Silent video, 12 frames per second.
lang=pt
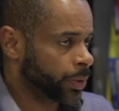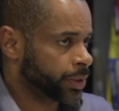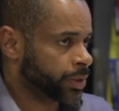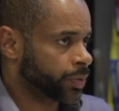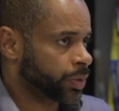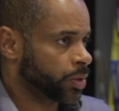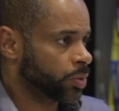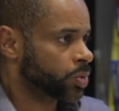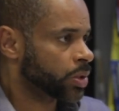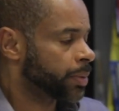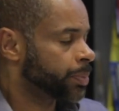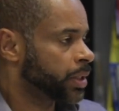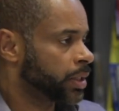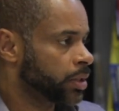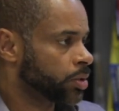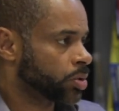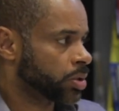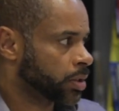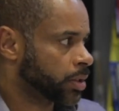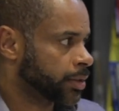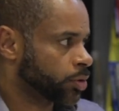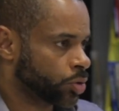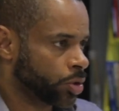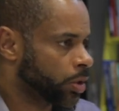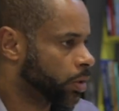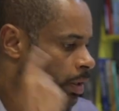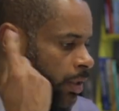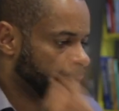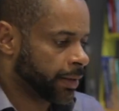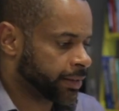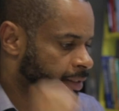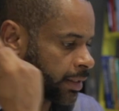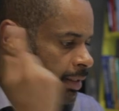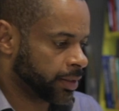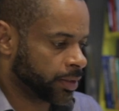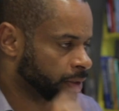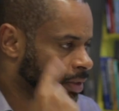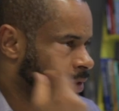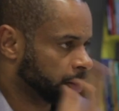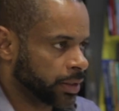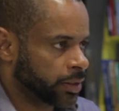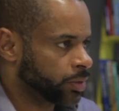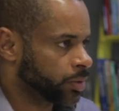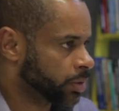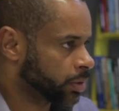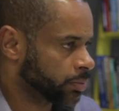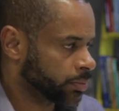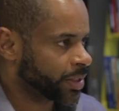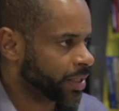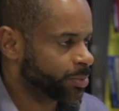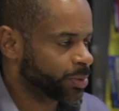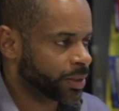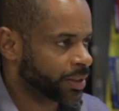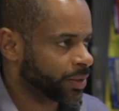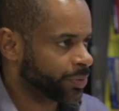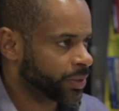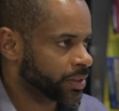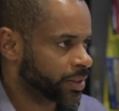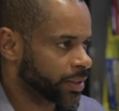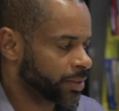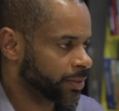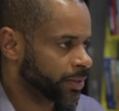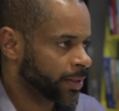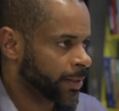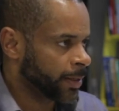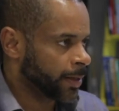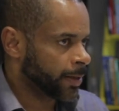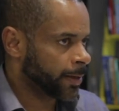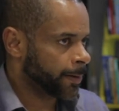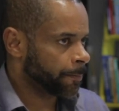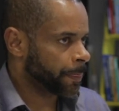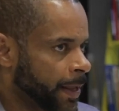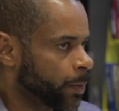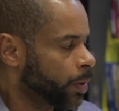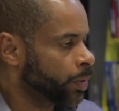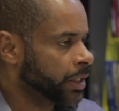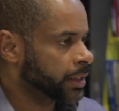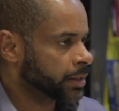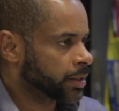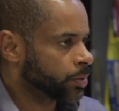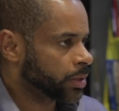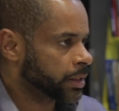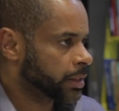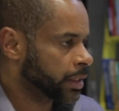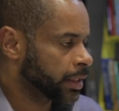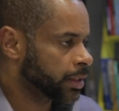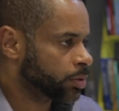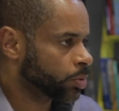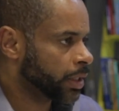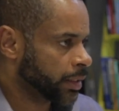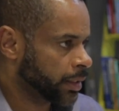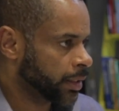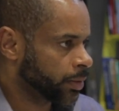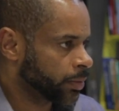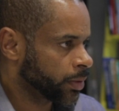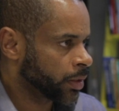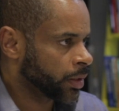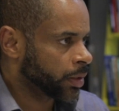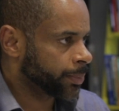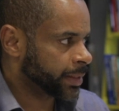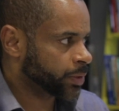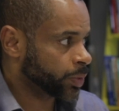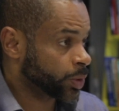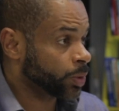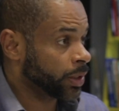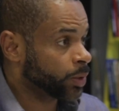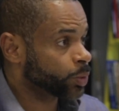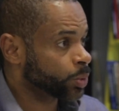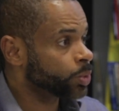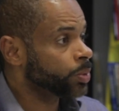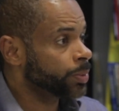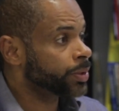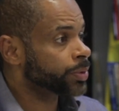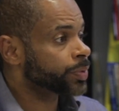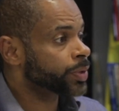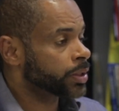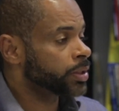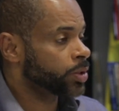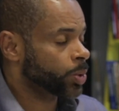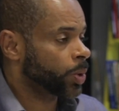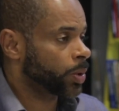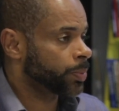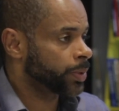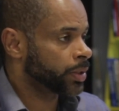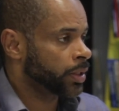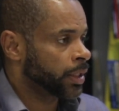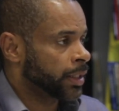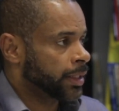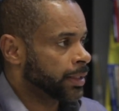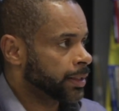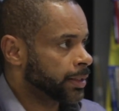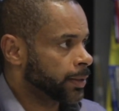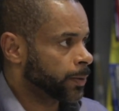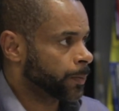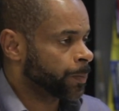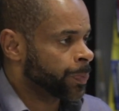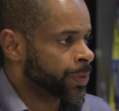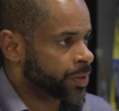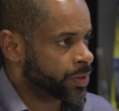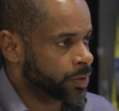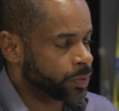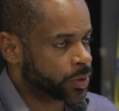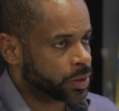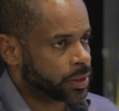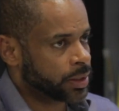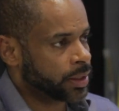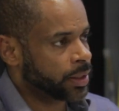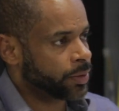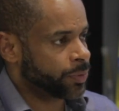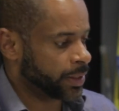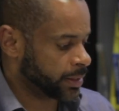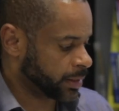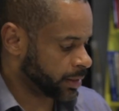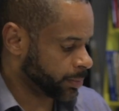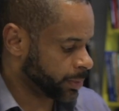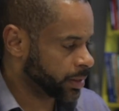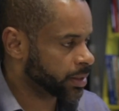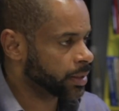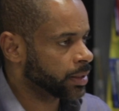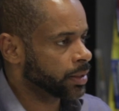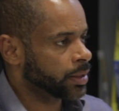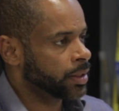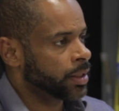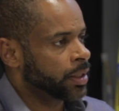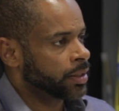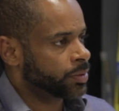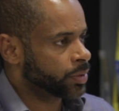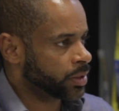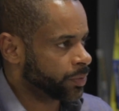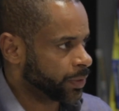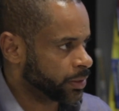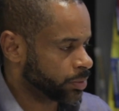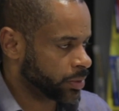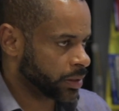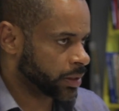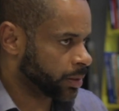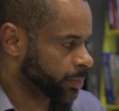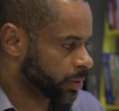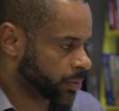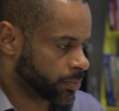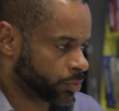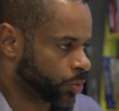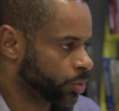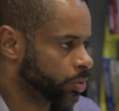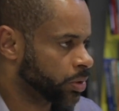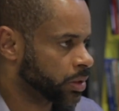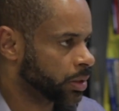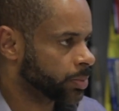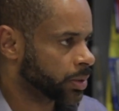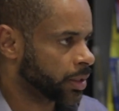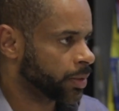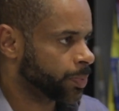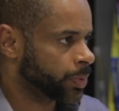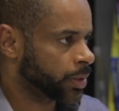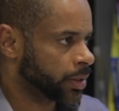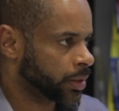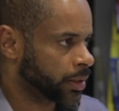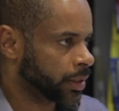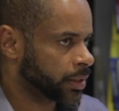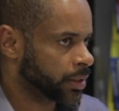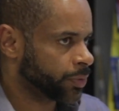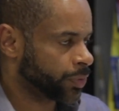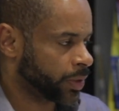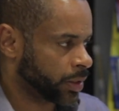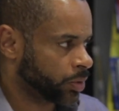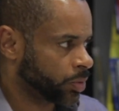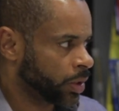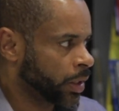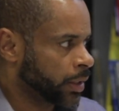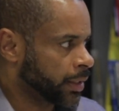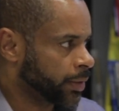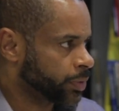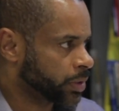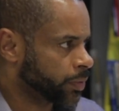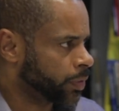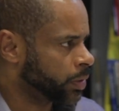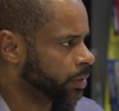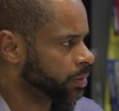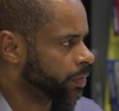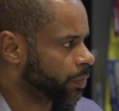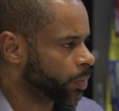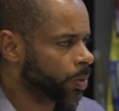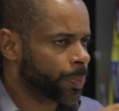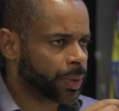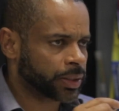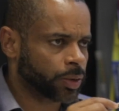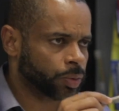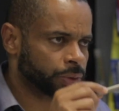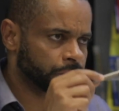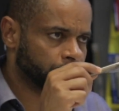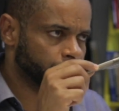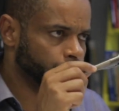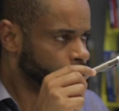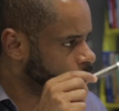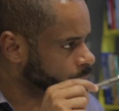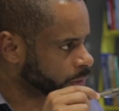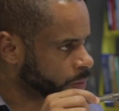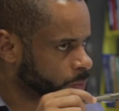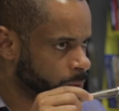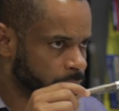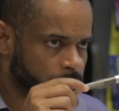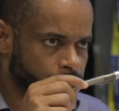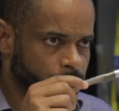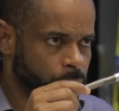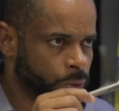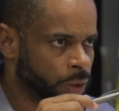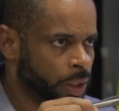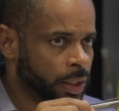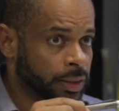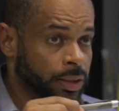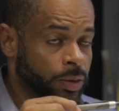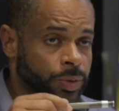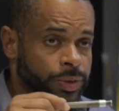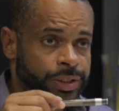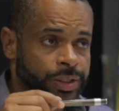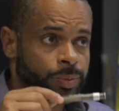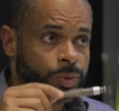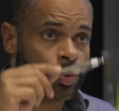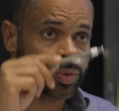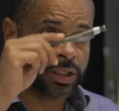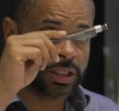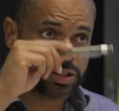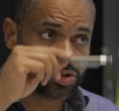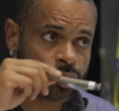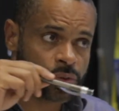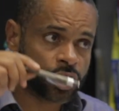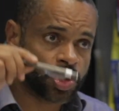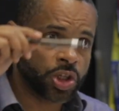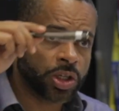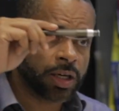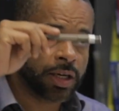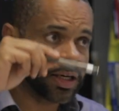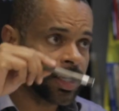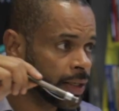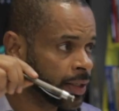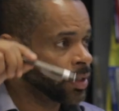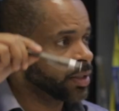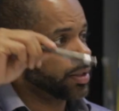Porque se você não sabe isso, você está só acelerando, acelerando, você não sabe o que está fazendo né? É igual o câncer, o câncer ele é sorrateiro, mas se você olhar os números, você descobre. Então, se você faz exame de sangue, se você faz os exames, todos os exames que tem que ser feito, e aí você vai olhando, você vai falar, opa, tal coisa que mudou, tal coisa que mudou, tal coisa que mudou. E isso indica